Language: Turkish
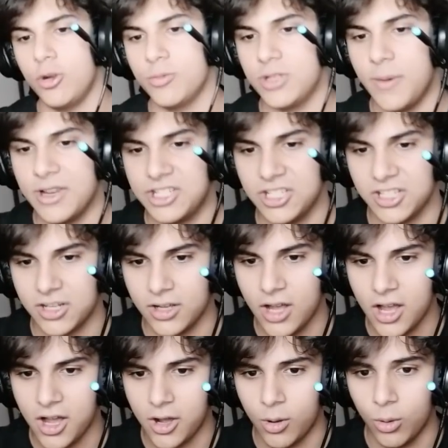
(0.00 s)
oyunumuza başladık.
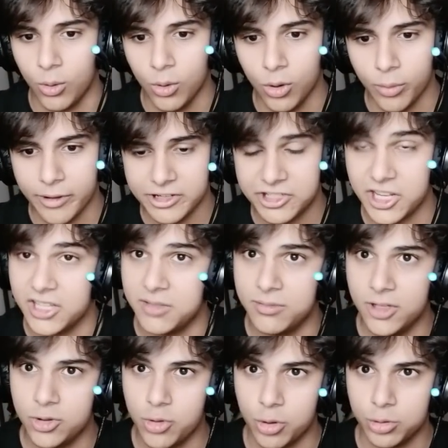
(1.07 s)
Aa, oo
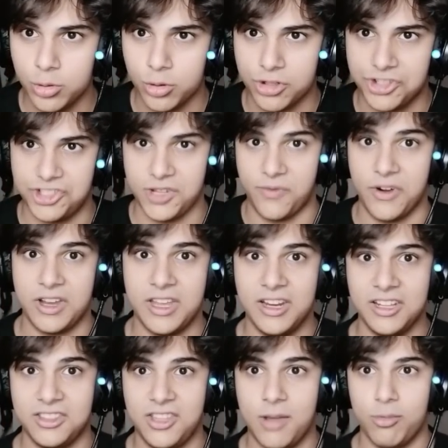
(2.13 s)
başkentimde hiç ordu yok. İşte
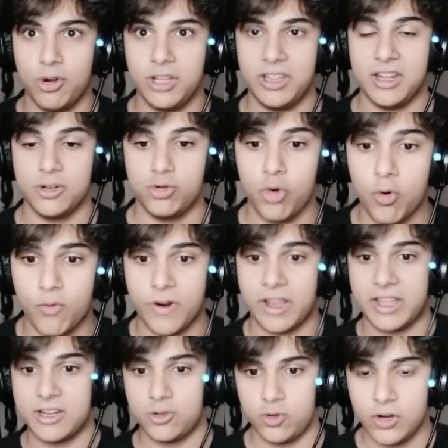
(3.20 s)
fakirlik diye buna denir. Çok
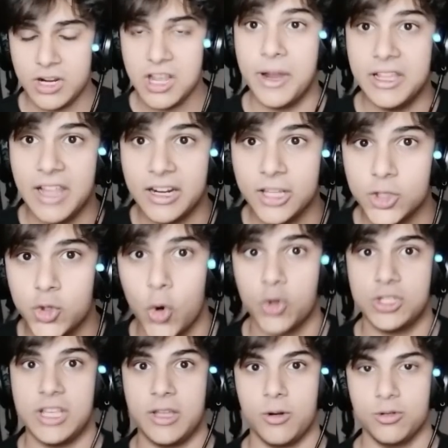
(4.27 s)
fakiriz şu an. Ama ileride Biz çok
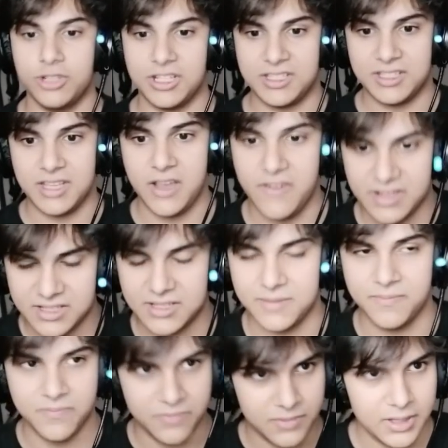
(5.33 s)
işte- zengin olacağız. Evet.
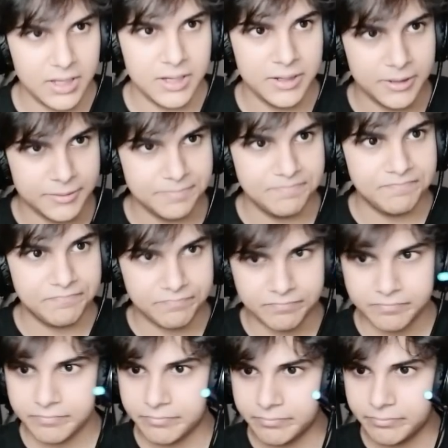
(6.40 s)
Biz işte bu
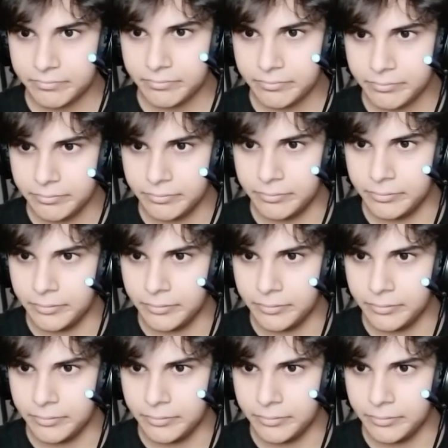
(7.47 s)
gördüğünüz